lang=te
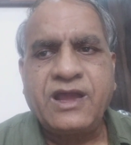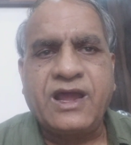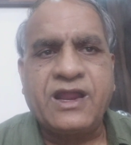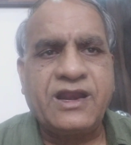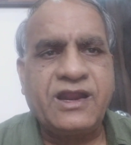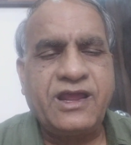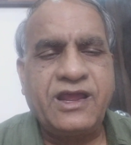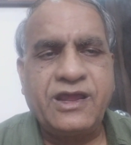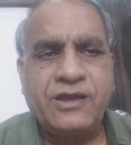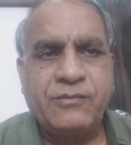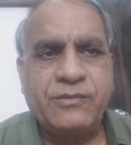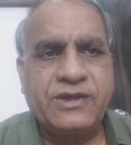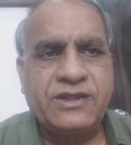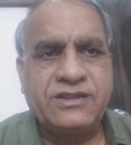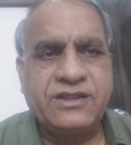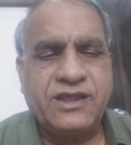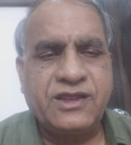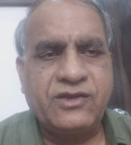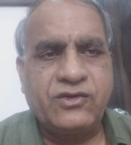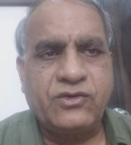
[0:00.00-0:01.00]

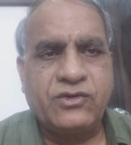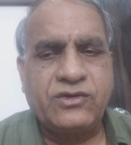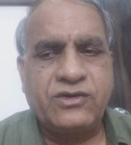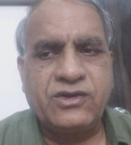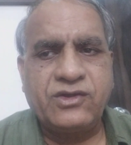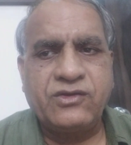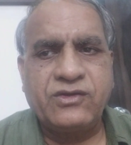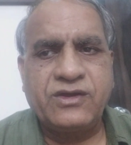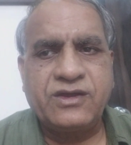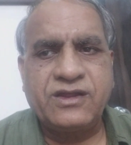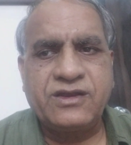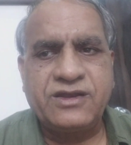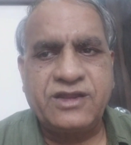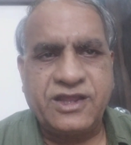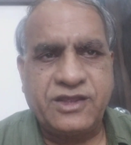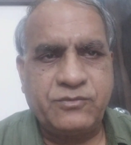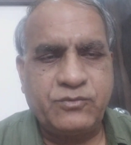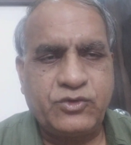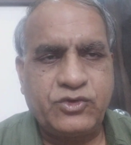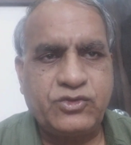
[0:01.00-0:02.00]
అలహాబాద్ హైకోర్టులో ఒక
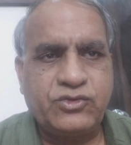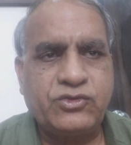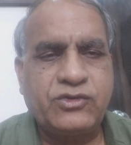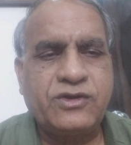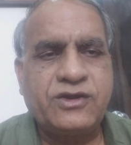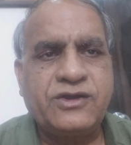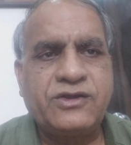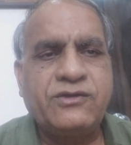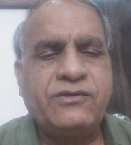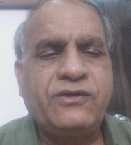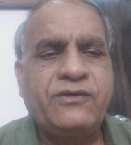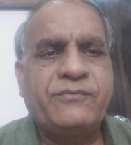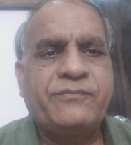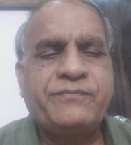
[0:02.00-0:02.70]
న్యాయమూర్తి ఉన్నాడు